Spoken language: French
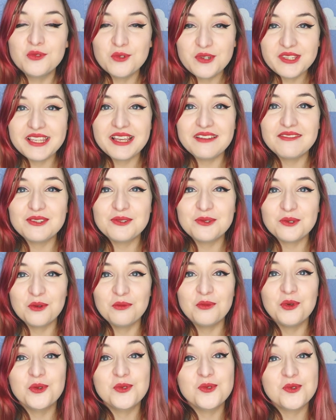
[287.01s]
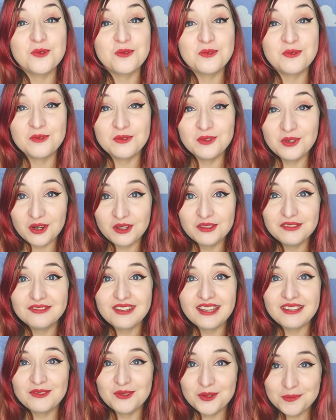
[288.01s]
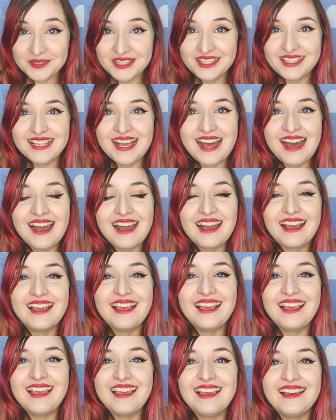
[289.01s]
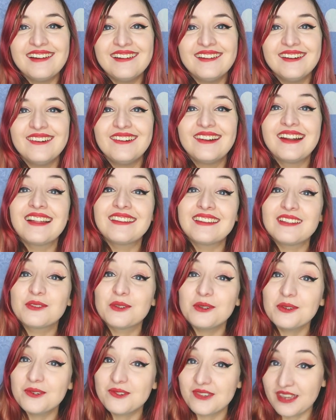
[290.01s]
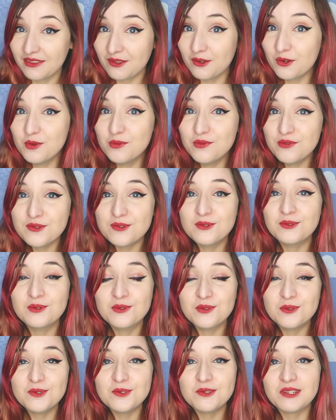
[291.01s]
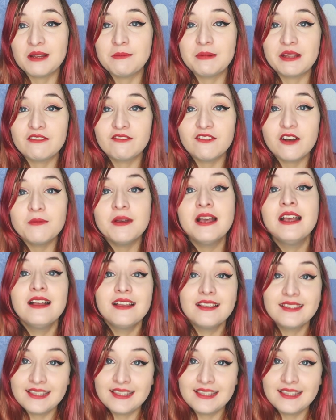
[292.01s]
Vous le savez sûrement, je suis une grande fan de Pixar et euh, l'un des trucs que j'attends le plus, donc du coup, sur la plateforme,